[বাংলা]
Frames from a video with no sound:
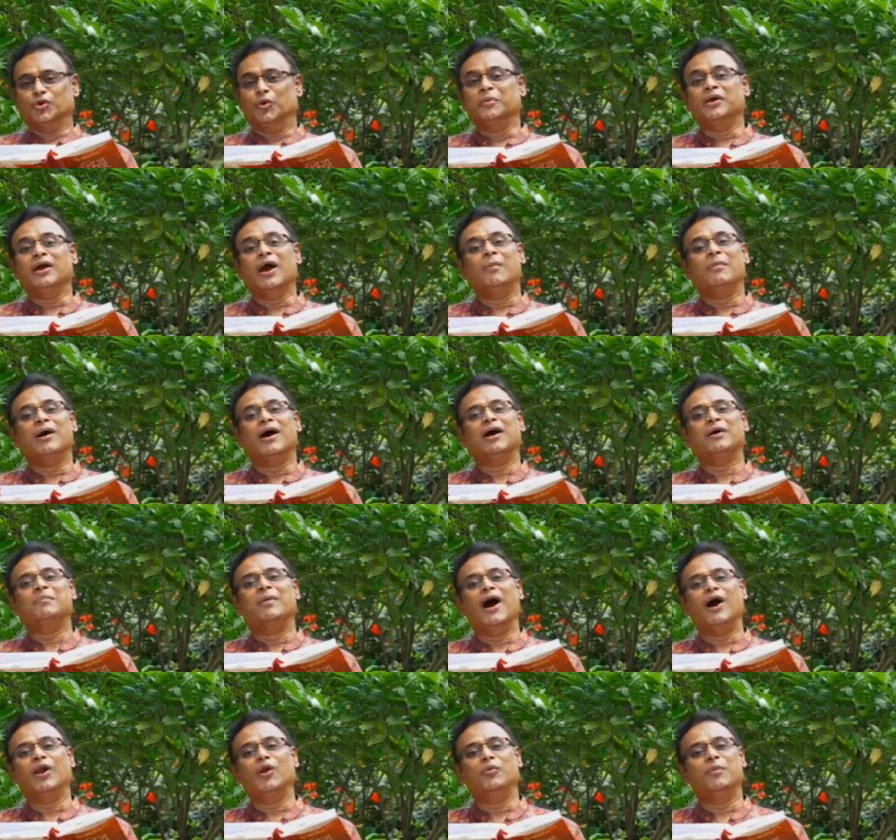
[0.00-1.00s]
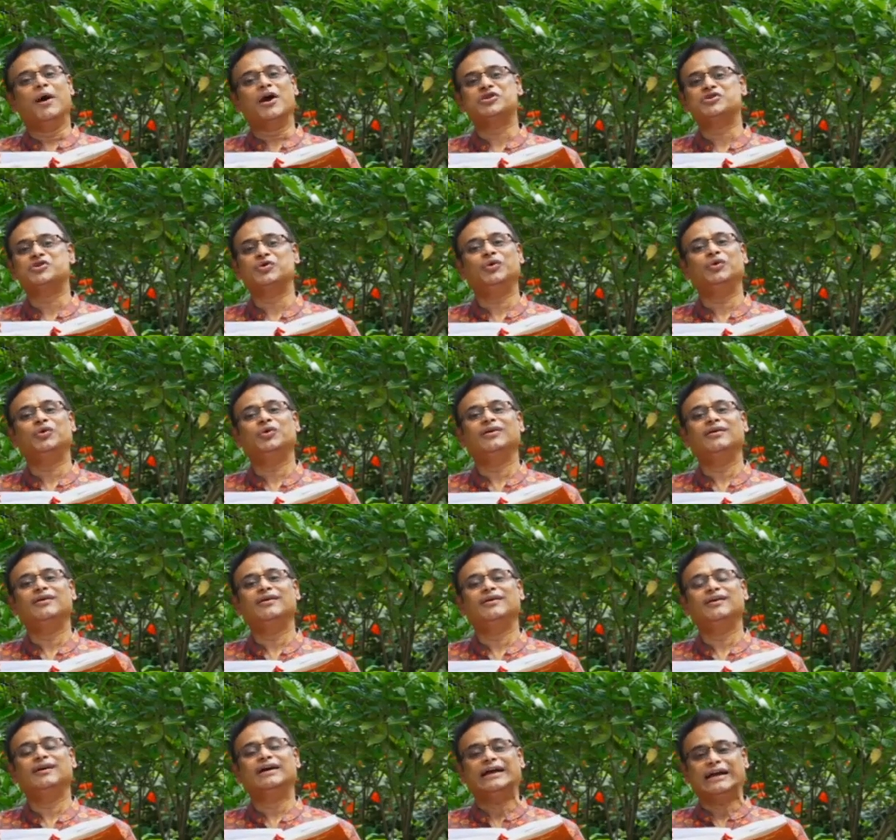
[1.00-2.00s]
তুমি আমায় ভালোবাসো
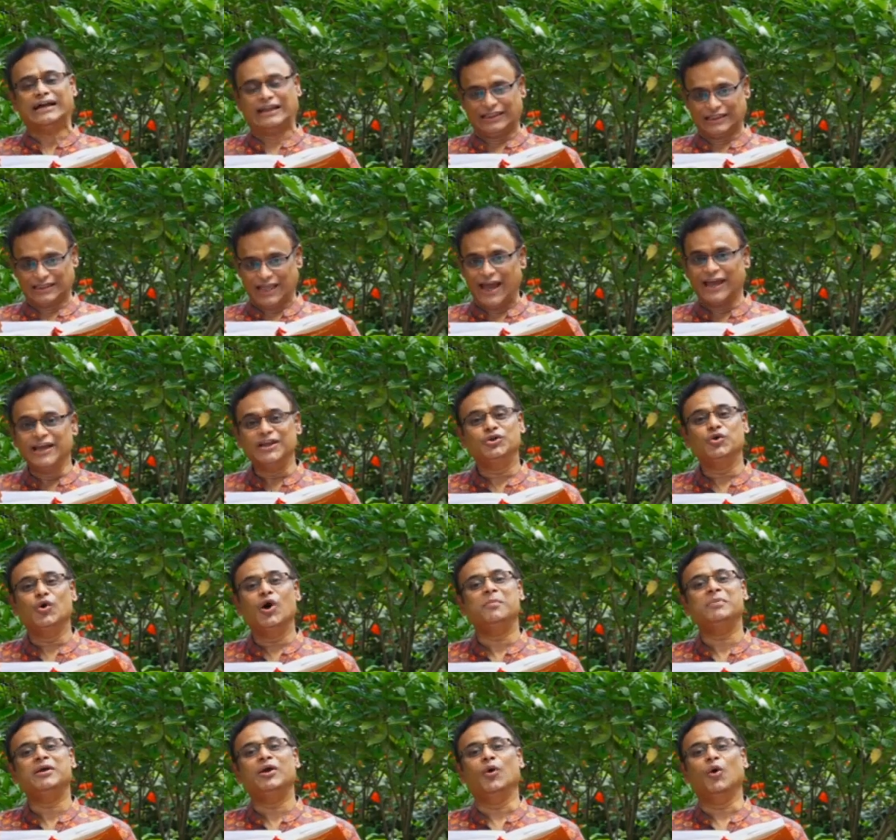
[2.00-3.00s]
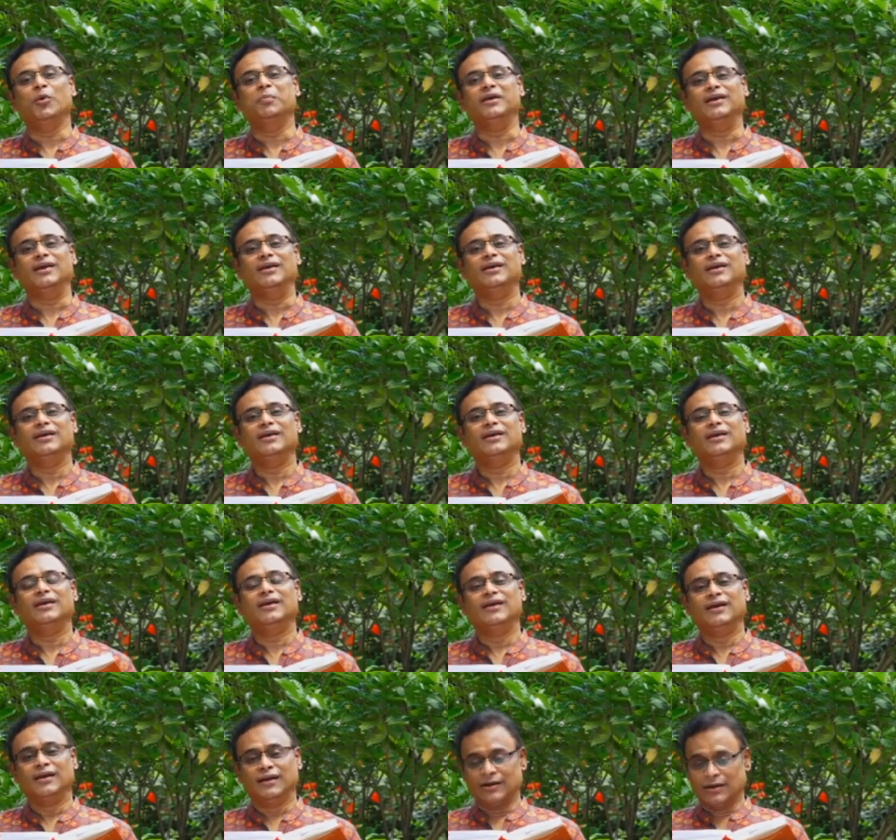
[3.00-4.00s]
তাই তো আমি কবি
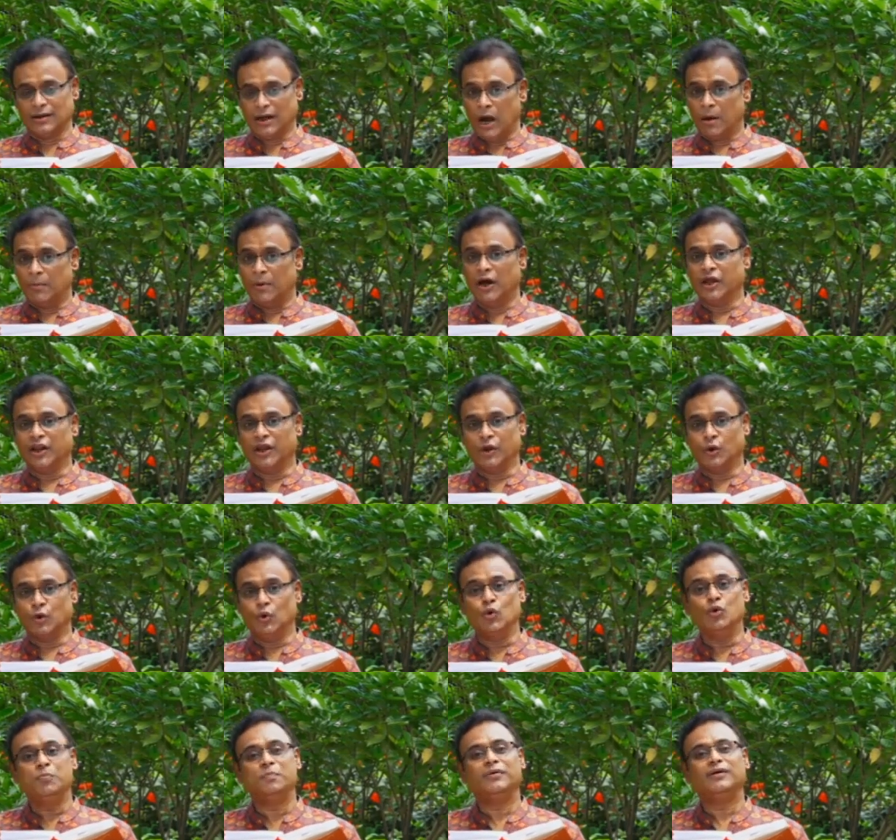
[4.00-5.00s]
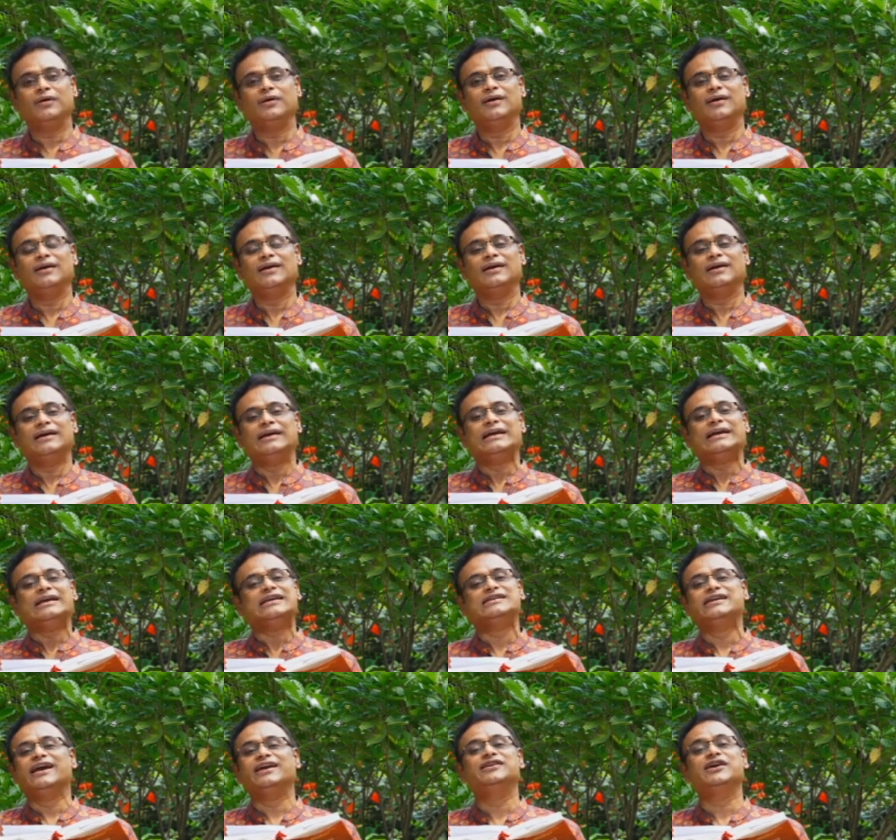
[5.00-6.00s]
আমার এরূপ
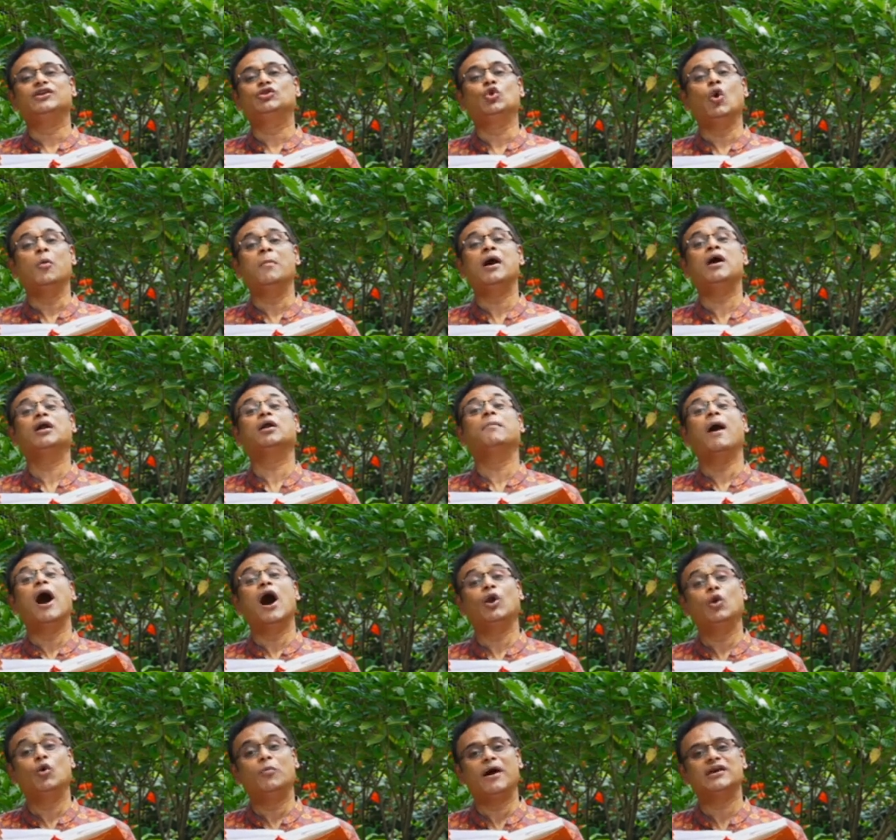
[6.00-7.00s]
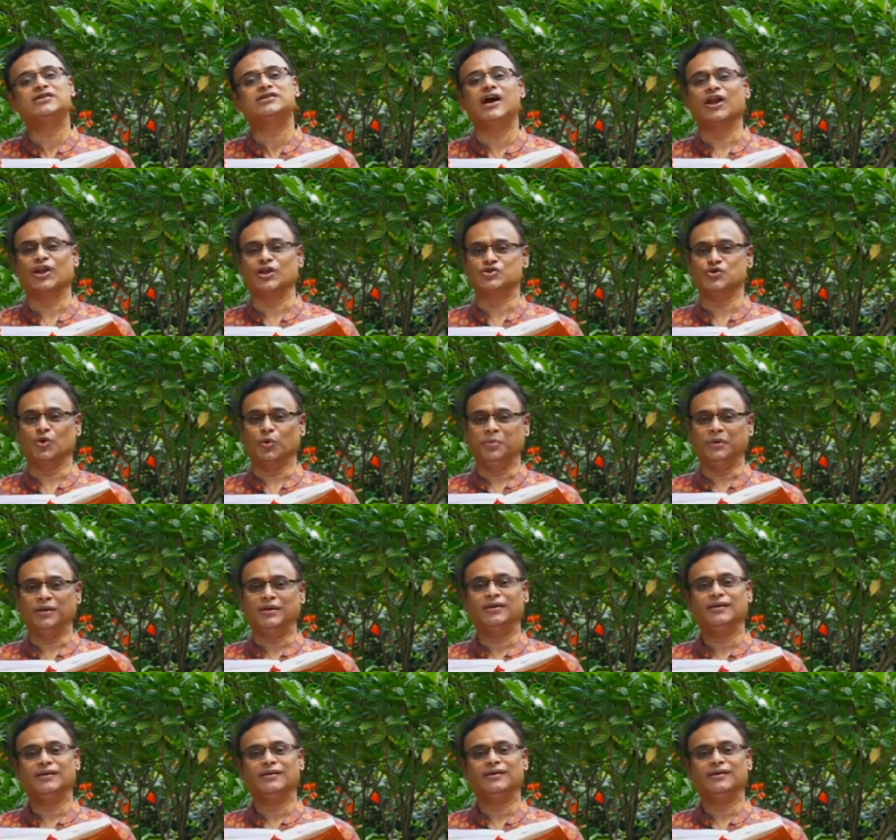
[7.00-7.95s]
সে যে তোমার ভালোবাসার ছবি